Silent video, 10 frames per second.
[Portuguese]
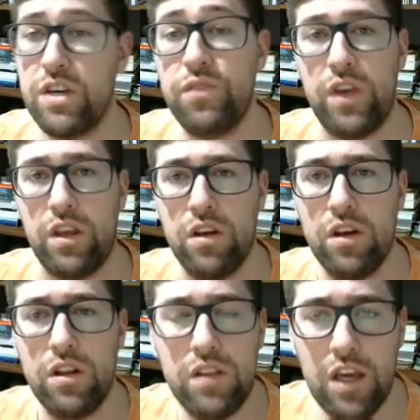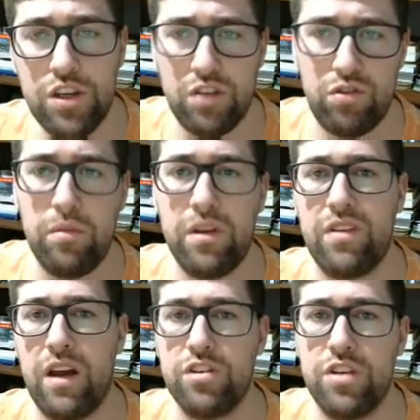Enfim, deixe a sua
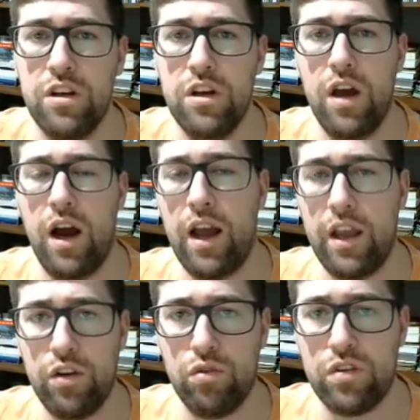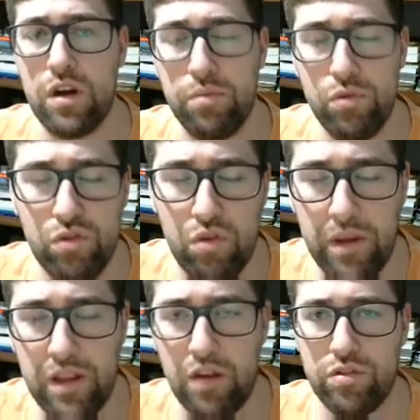mensagem aí no campo dos
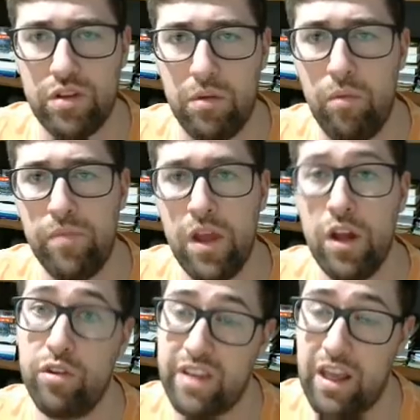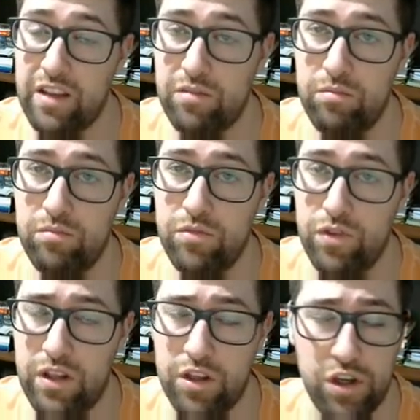comentários, tá bom? Não esqueça se
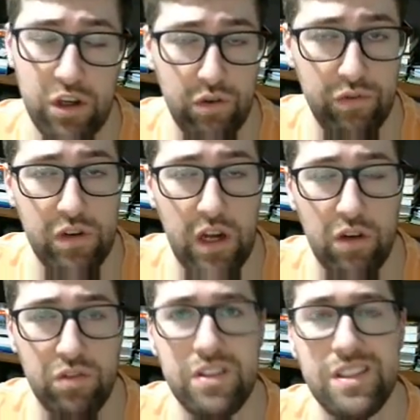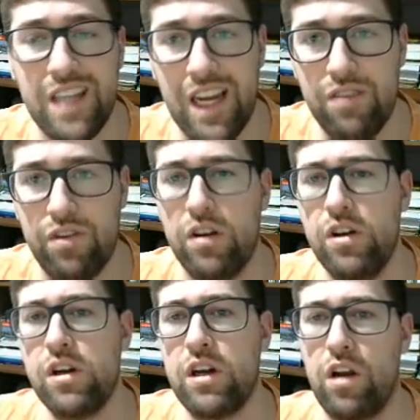você está chegando novo no canal, se inscreva.
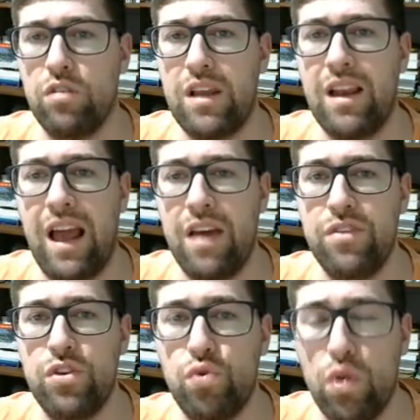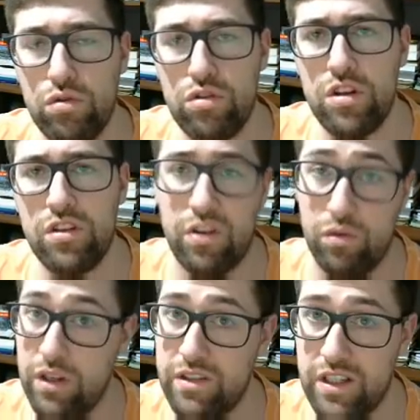O canal tem live todo dia, de
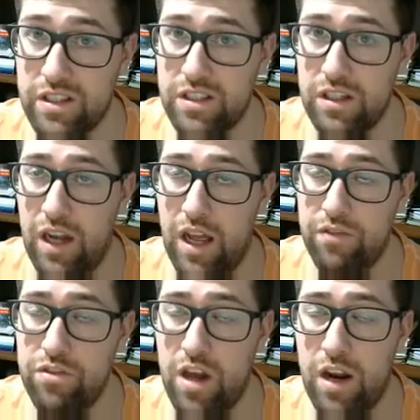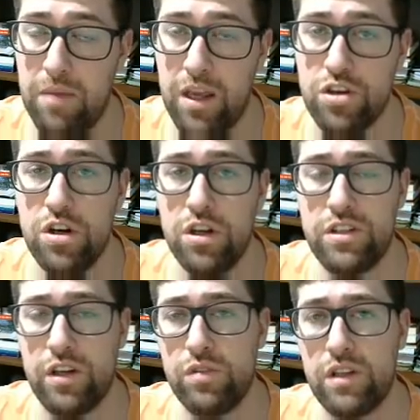segunda a sexta, live diariamente, de
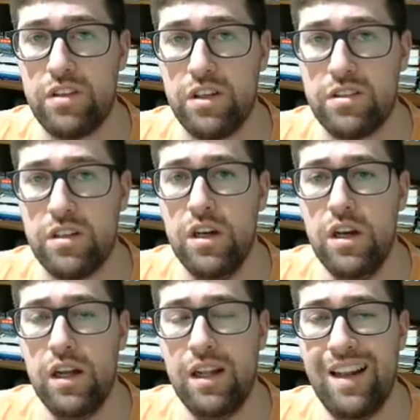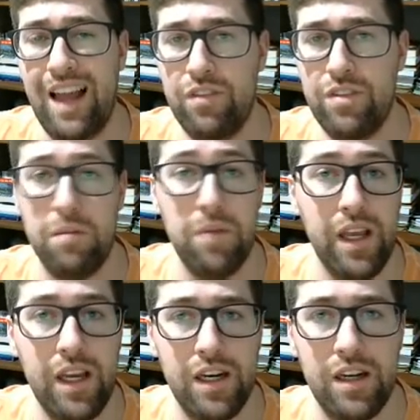segunda a sexta, live da
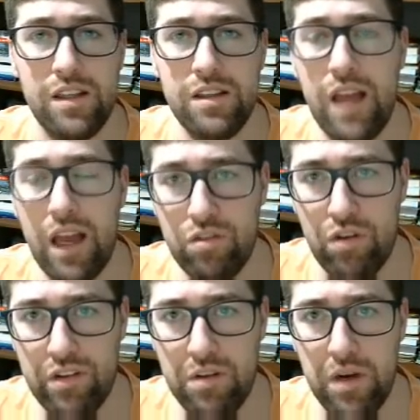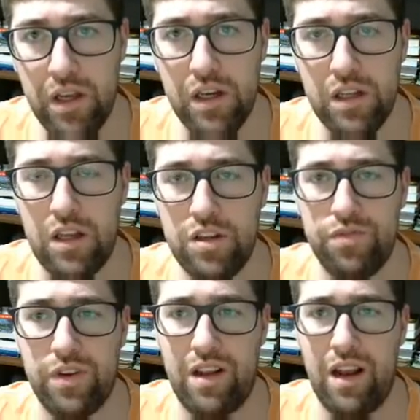manhã, 10 horas da manhã, tá? A gente
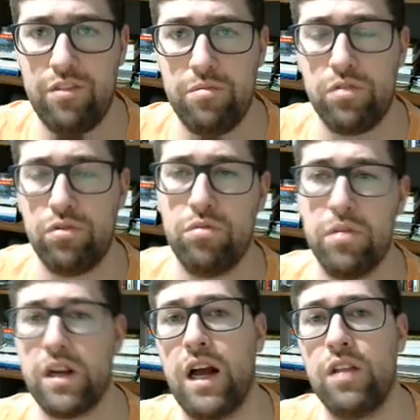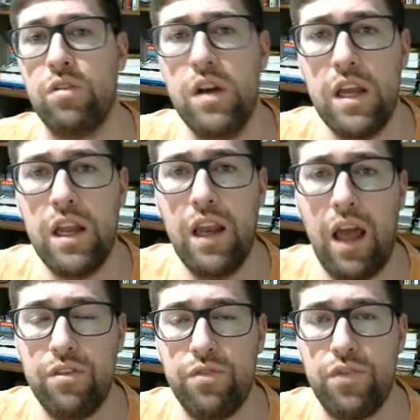faz a live de abertura do mercado e
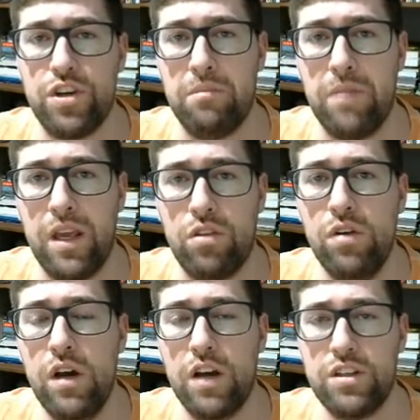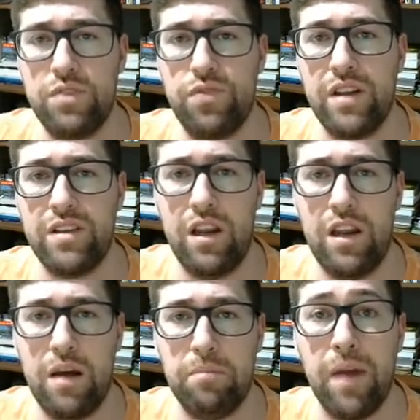live de fechamento, a gente faz ali
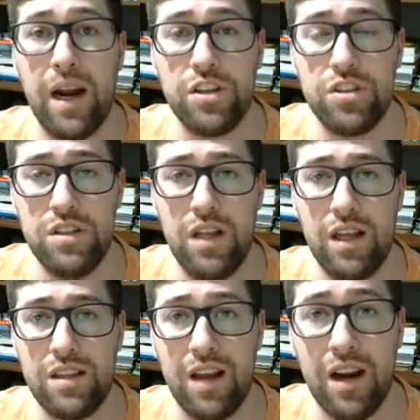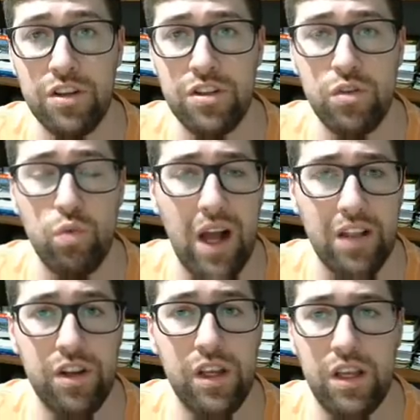na parte da tarde,
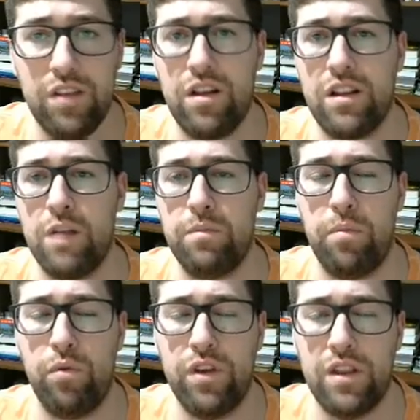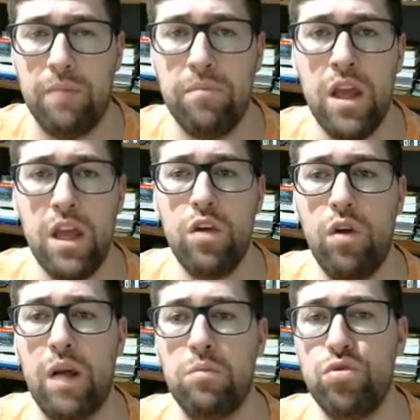4 e 15 da tarde, para aproveitar e
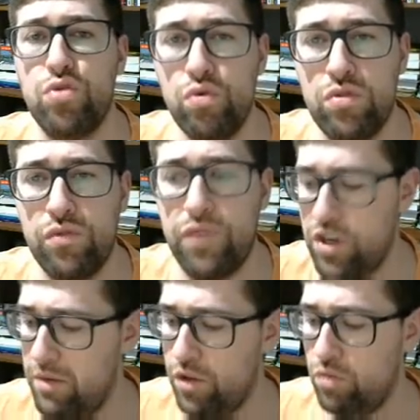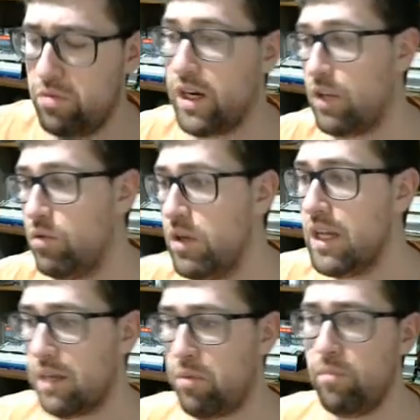olharmos juntos o fechamento do mercado.
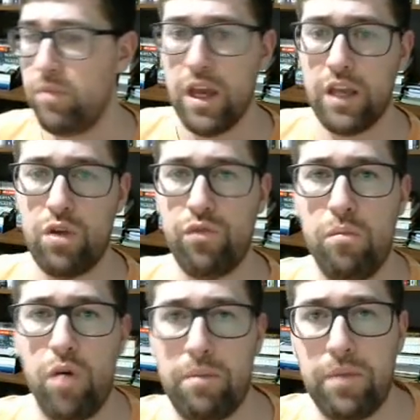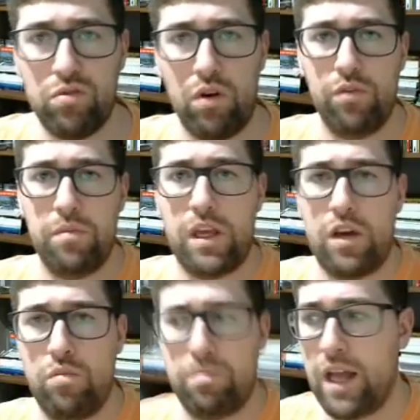Tá bom? Então vamos embora, pessoal, vamos aqui
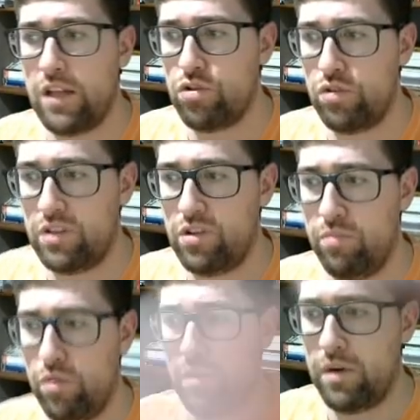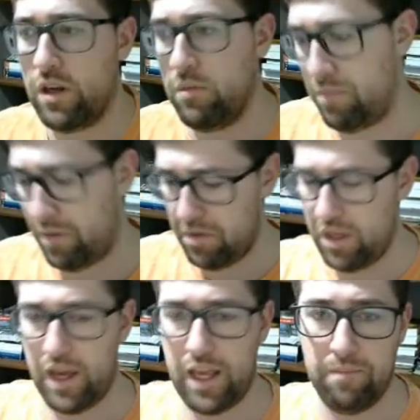acompanhar. Deixa eu descer um pouco a câmera para mim.
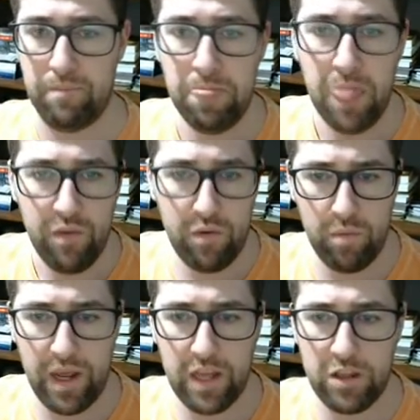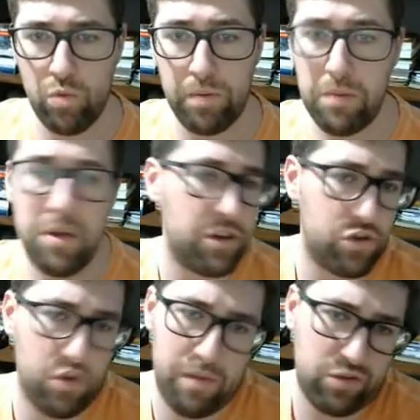Aí, vamos acompanhar então. Primeiro a gente
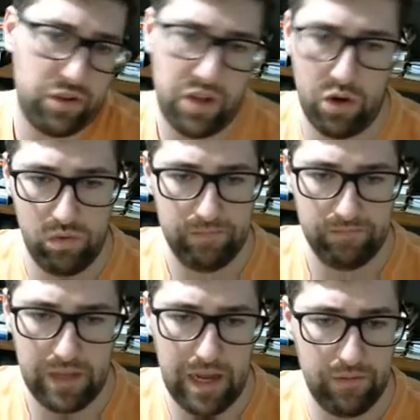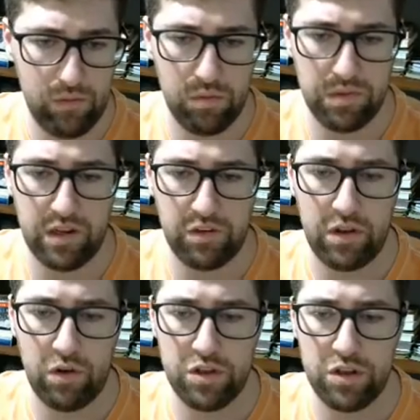começa com o Itaú, tá? Vamos começar com o
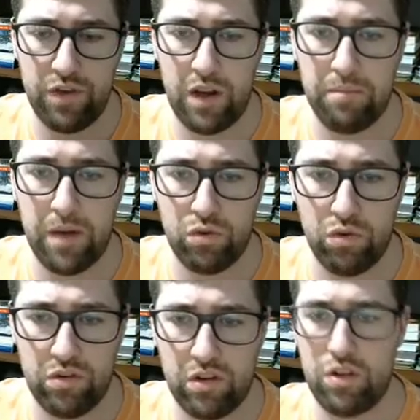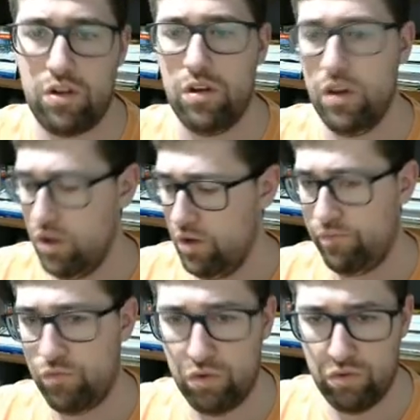Itaú, a gente vai limpar todos aqui,
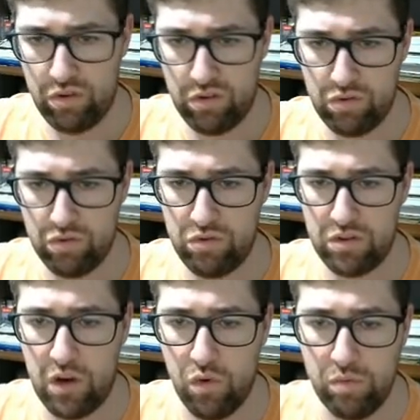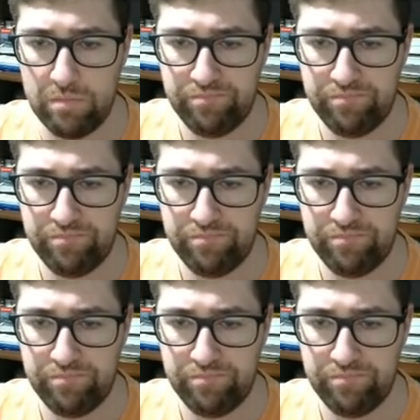todos os estudos do Itaú.